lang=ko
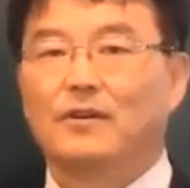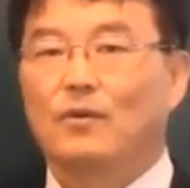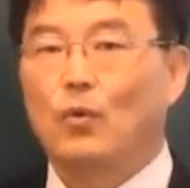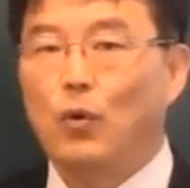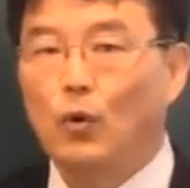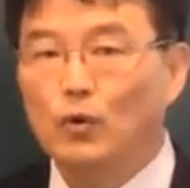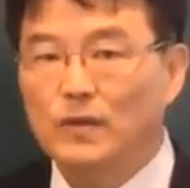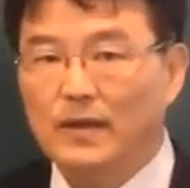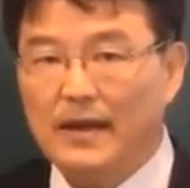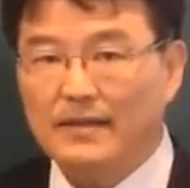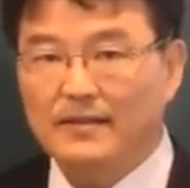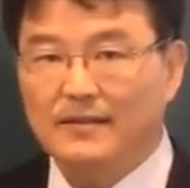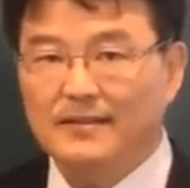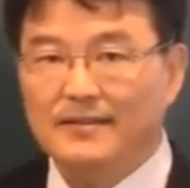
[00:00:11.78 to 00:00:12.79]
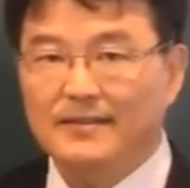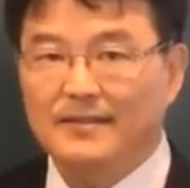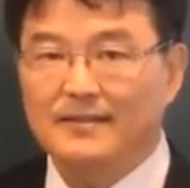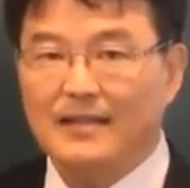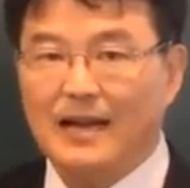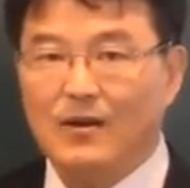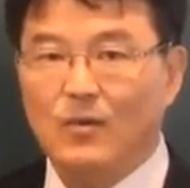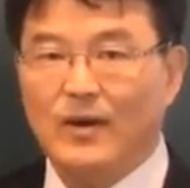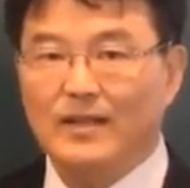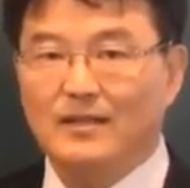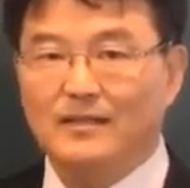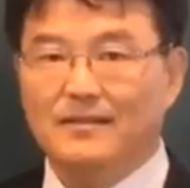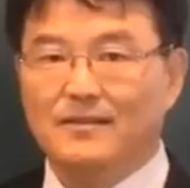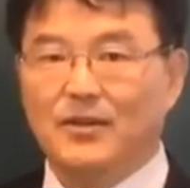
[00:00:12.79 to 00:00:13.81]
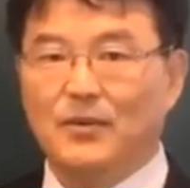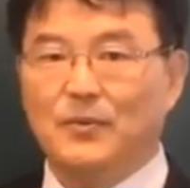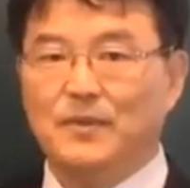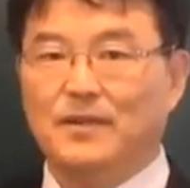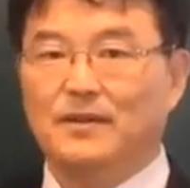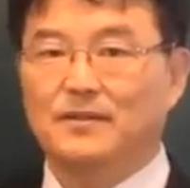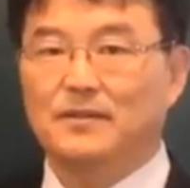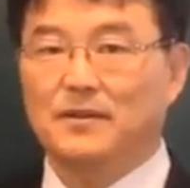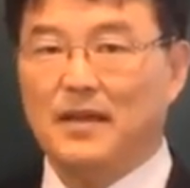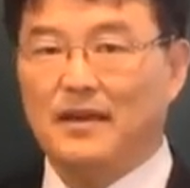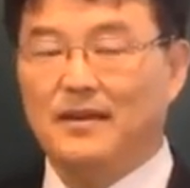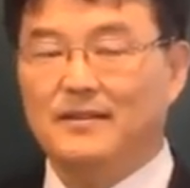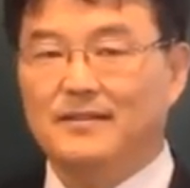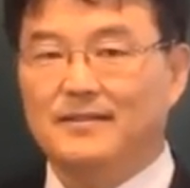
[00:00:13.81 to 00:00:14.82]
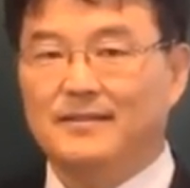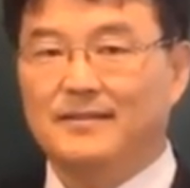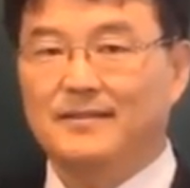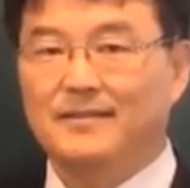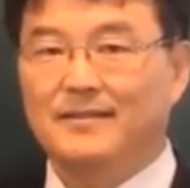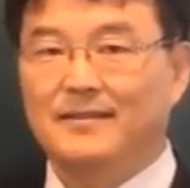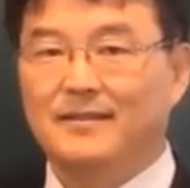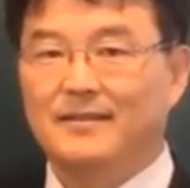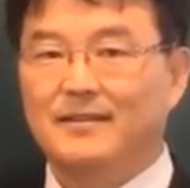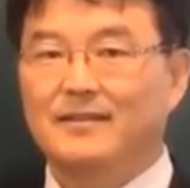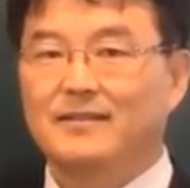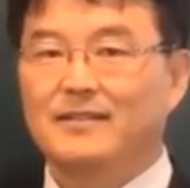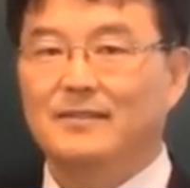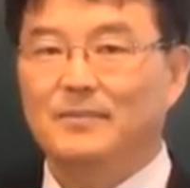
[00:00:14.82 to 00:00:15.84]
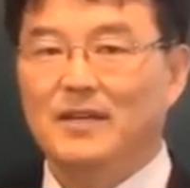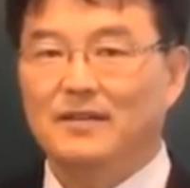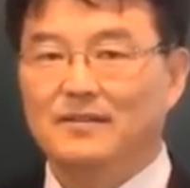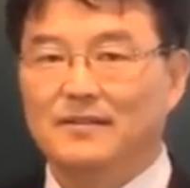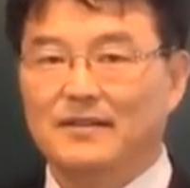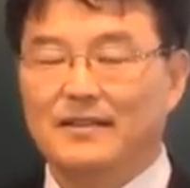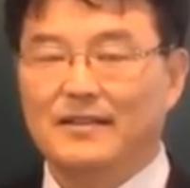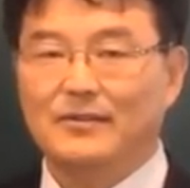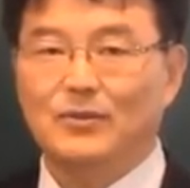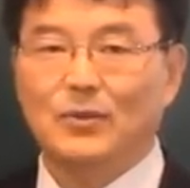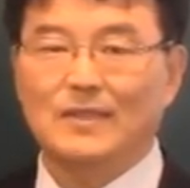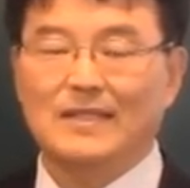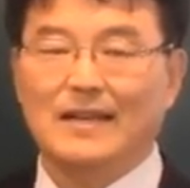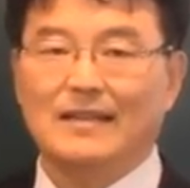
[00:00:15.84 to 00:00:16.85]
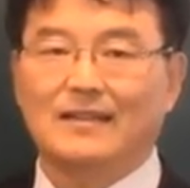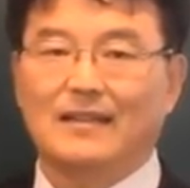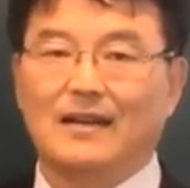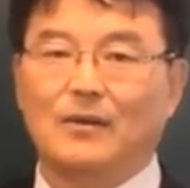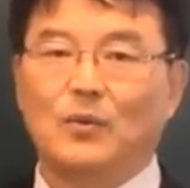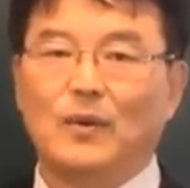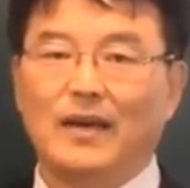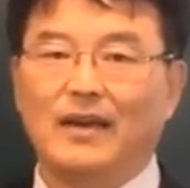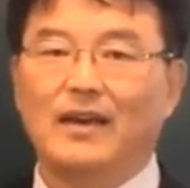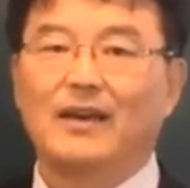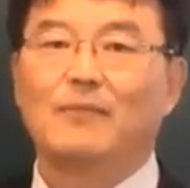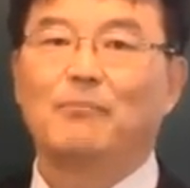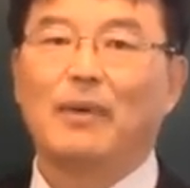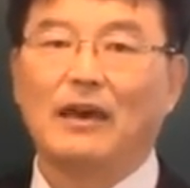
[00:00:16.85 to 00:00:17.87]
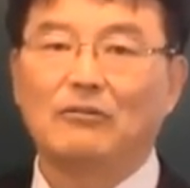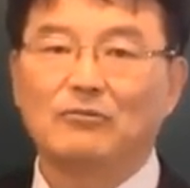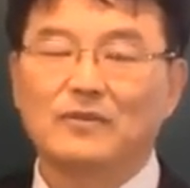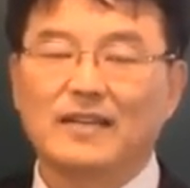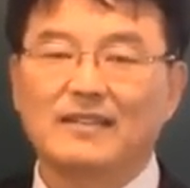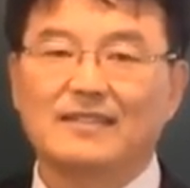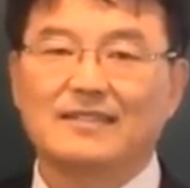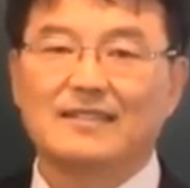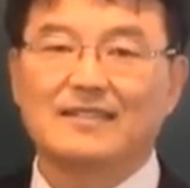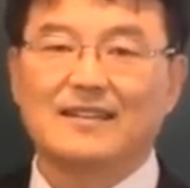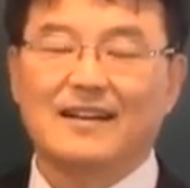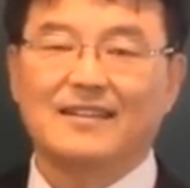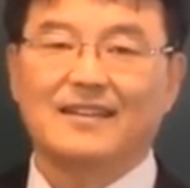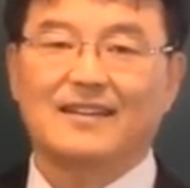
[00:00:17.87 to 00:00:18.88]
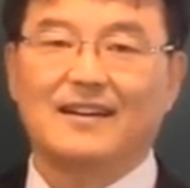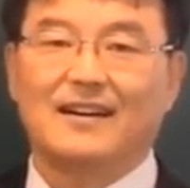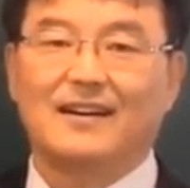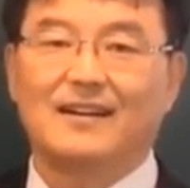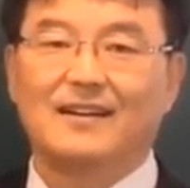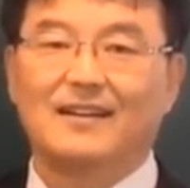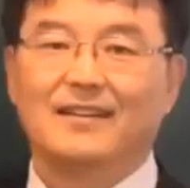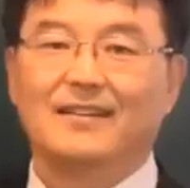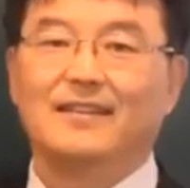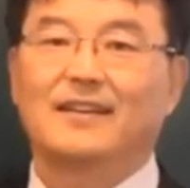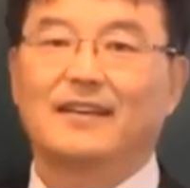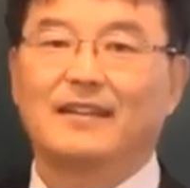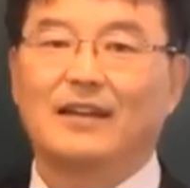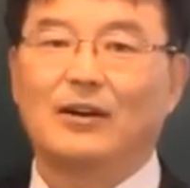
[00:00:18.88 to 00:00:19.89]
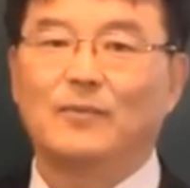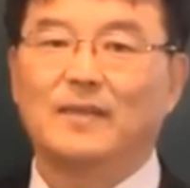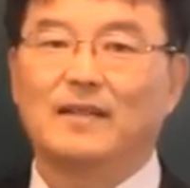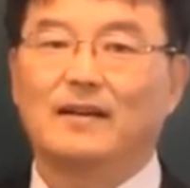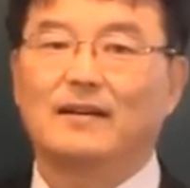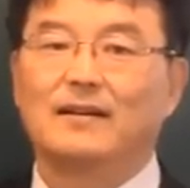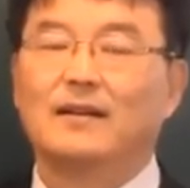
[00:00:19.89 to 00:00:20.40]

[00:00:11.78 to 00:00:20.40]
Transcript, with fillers: 고서에서는 상관이 있는 경우 여성에게는 치명적이다 좋지 않다. 왜? 배우자를 극하니까 이렇게 나옵니다.